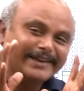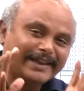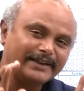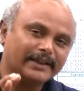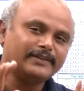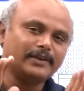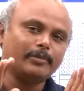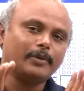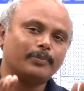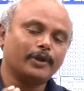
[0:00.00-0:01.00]
நீட்
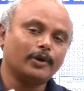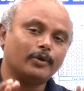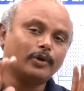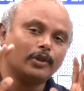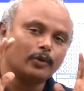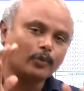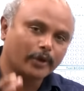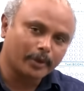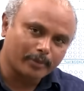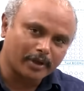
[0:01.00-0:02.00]
எக்ஸாம் எப்படி இருக்கும் அதோட
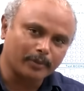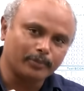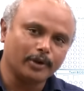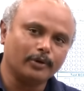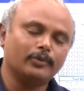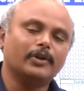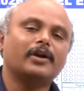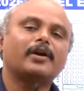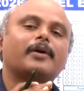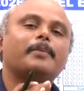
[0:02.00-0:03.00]
ஓஎம்ஆர் எப்படி இருக்கும் இந்த
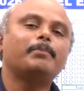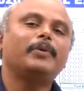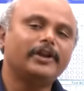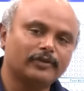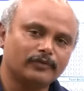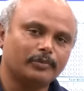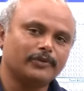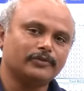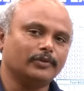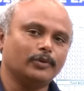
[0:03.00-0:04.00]
கம்ப்ளீட்
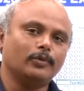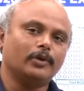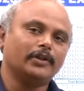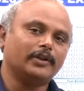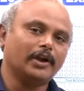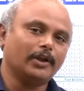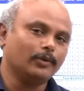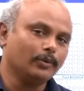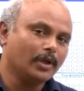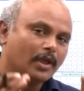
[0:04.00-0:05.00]
இன்ஃபர்மேஷன் வந்து உங்களுக்கு
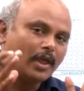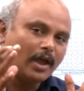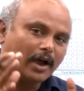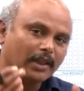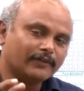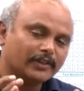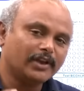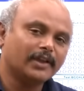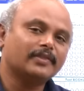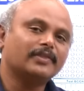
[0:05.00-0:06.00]
கிடைக்கும் அதை வந்து
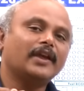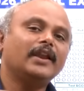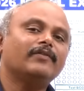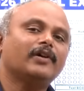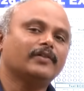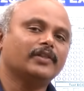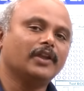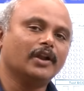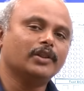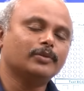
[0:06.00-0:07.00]
நீங்கள் தெளிவாக
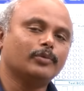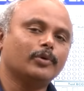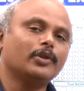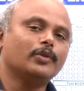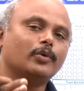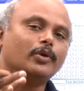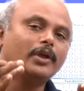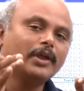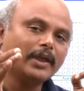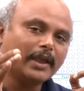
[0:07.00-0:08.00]
வந்து எழுதும் பொழுது அது ஒரு
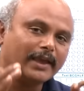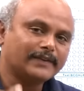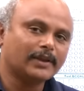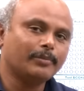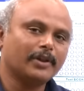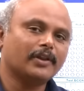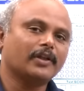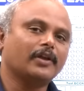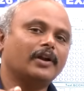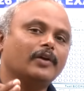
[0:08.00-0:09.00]
எக்ஸாம்
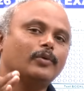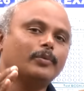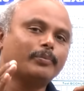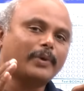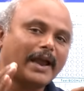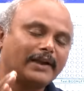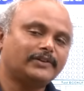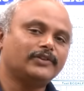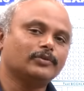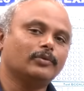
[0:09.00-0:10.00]
எழுதுறதுக்கான ஒரு
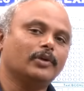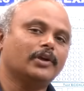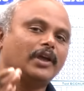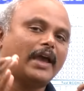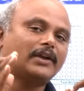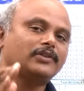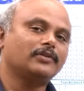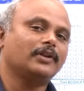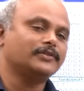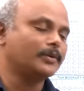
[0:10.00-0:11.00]
ப்ராக்டிஸ் உங்களுக்கு
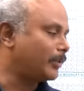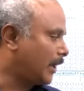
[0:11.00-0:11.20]
ஆக்சுவல் எக்ஸாம்